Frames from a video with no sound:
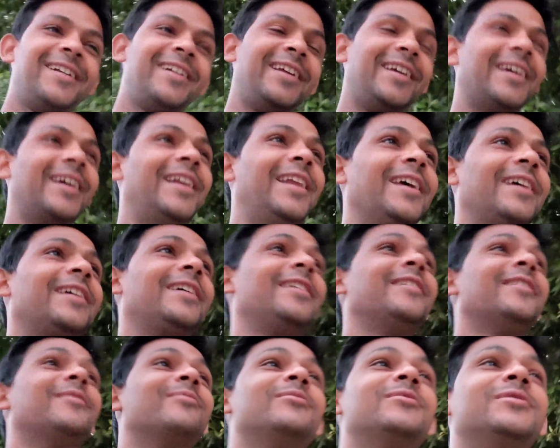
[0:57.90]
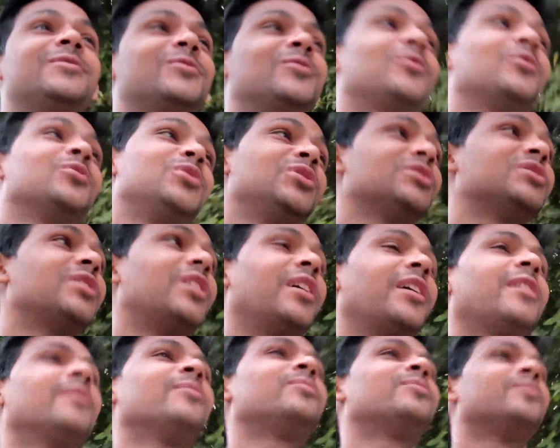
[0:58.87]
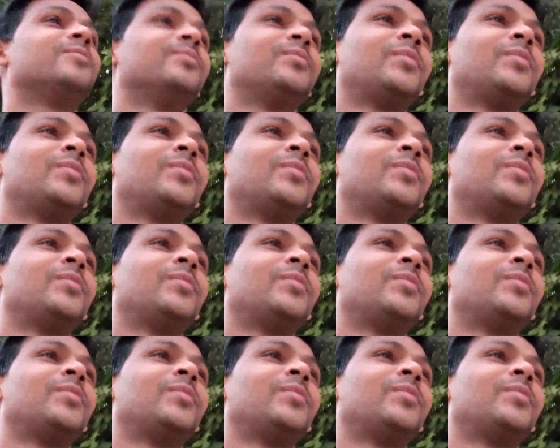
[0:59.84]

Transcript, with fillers: ठीक है लेकिन हम कोशिश करेंगे विष्णु